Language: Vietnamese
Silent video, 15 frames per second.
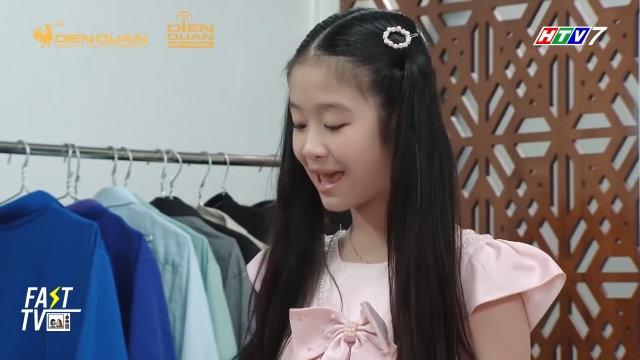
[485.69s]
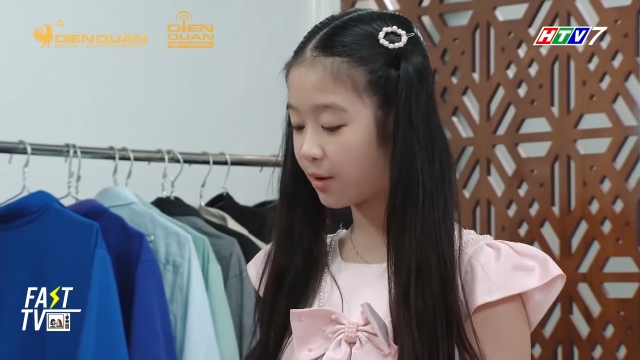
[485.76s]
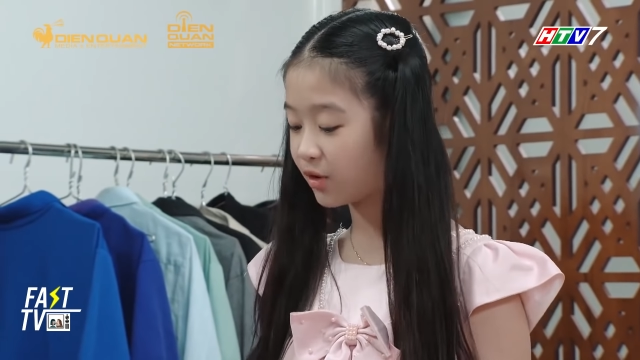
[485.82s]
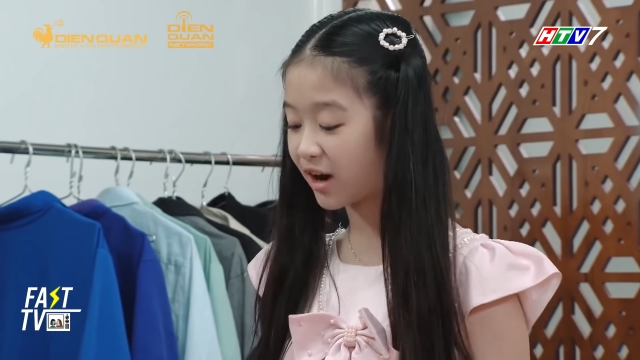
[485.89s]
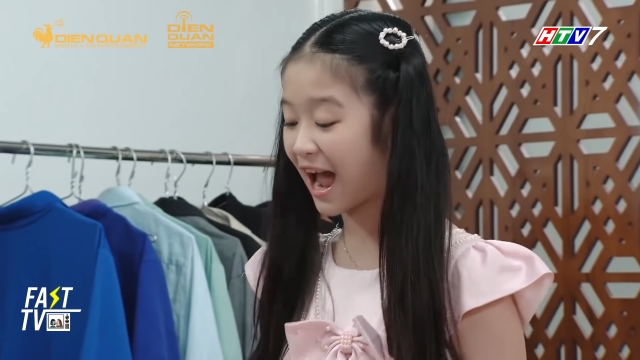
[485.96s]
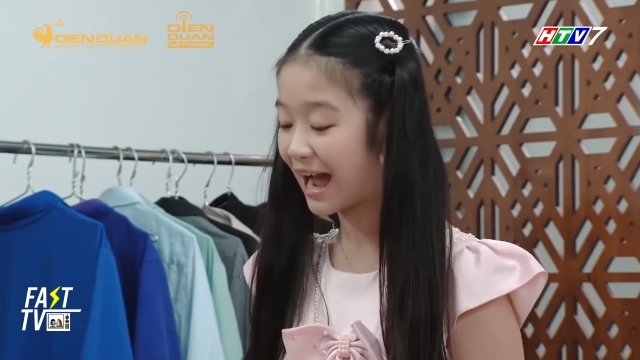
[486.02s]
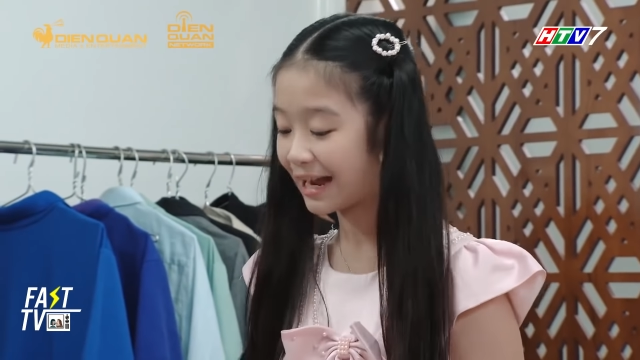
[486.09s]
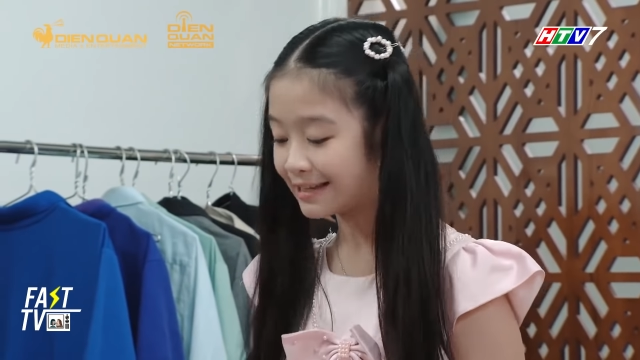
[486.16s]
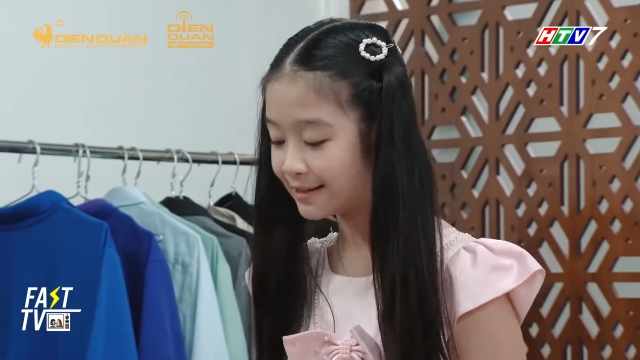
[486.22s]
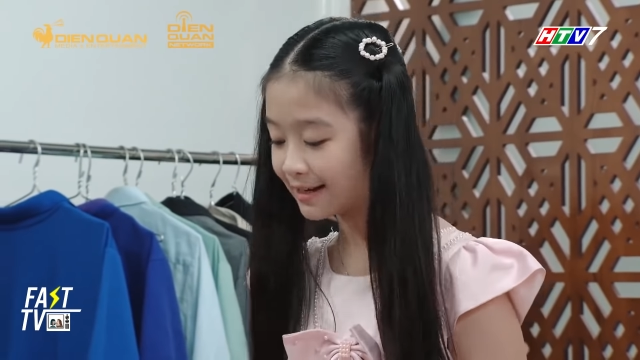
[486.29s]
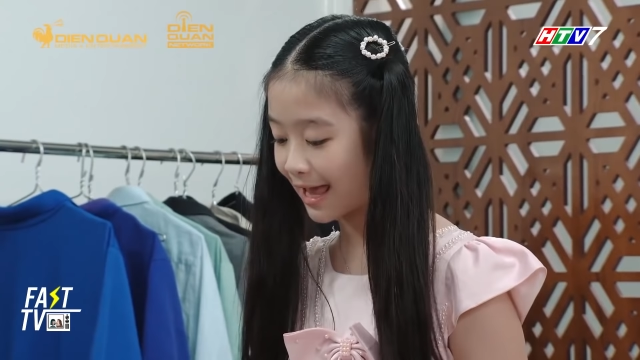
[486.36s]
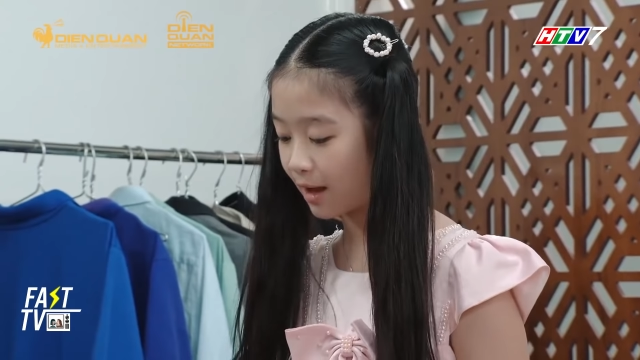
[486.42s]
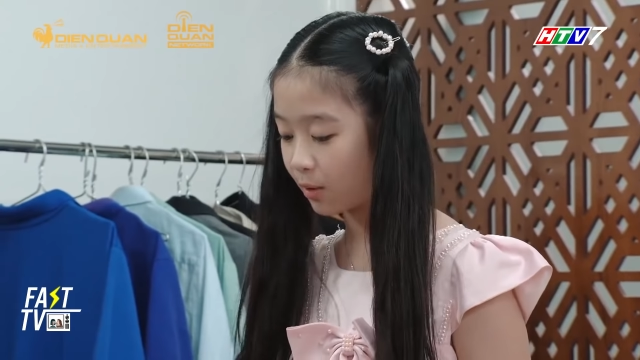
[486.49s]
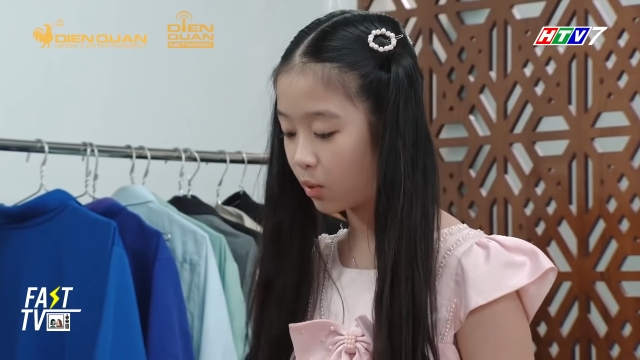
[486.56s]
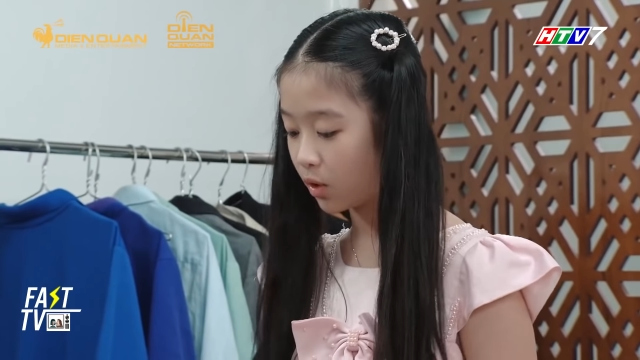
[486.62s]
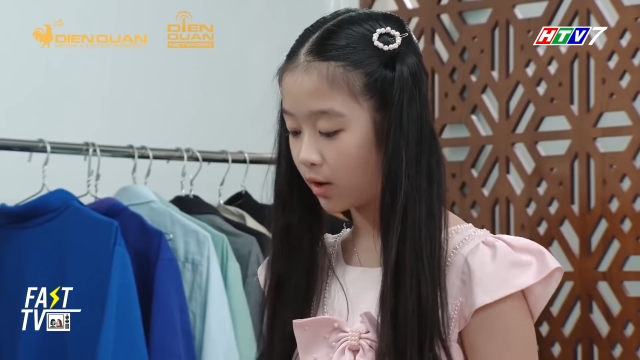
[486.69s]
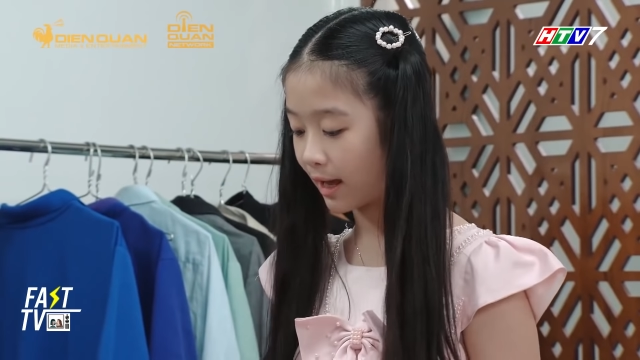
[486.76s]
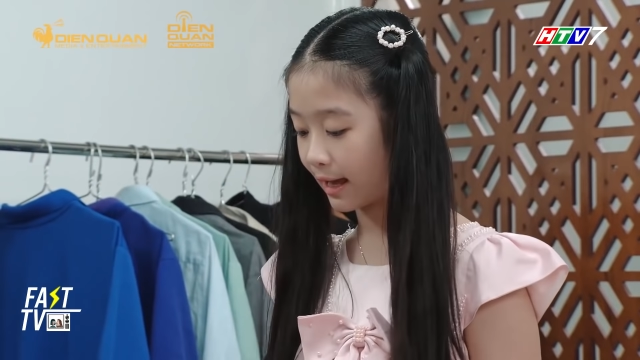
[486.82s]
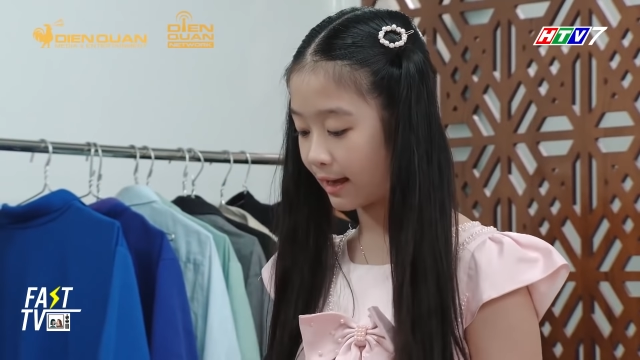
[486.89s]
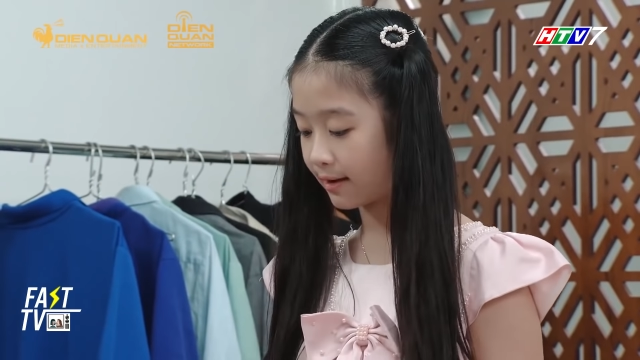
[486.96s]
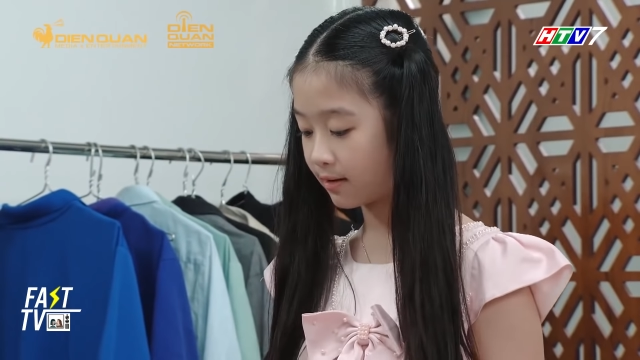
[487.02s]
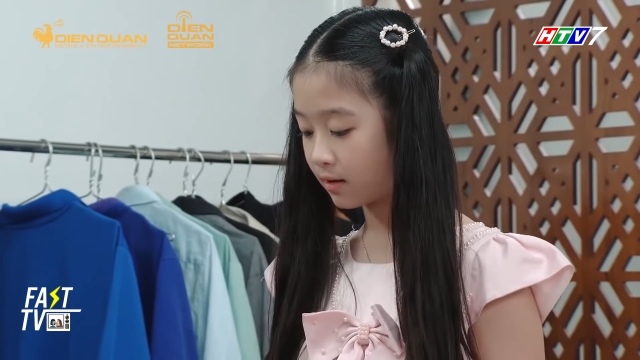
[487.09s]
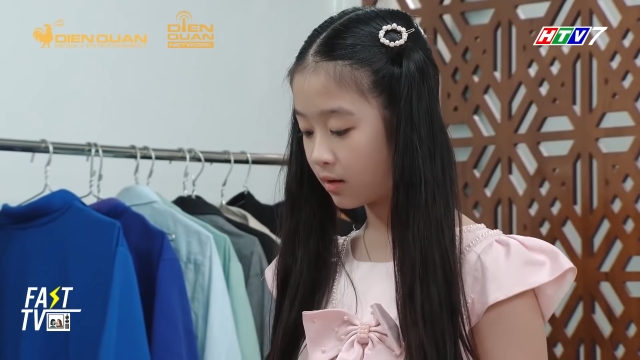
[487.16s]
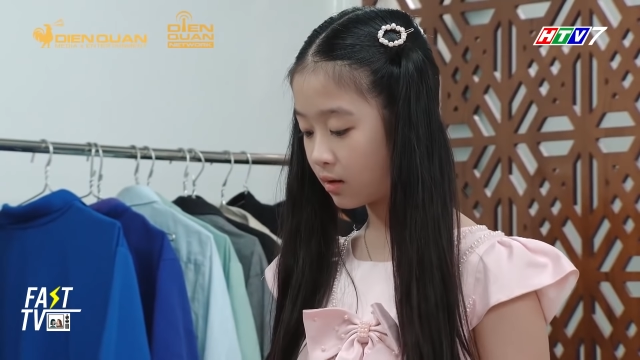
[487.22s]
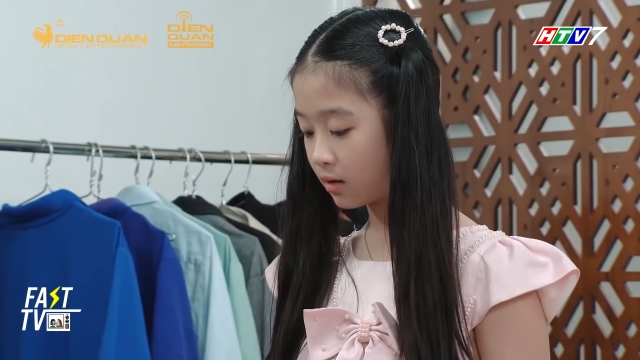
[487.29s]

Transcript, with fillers: heo rồi ăn như heo luôn hả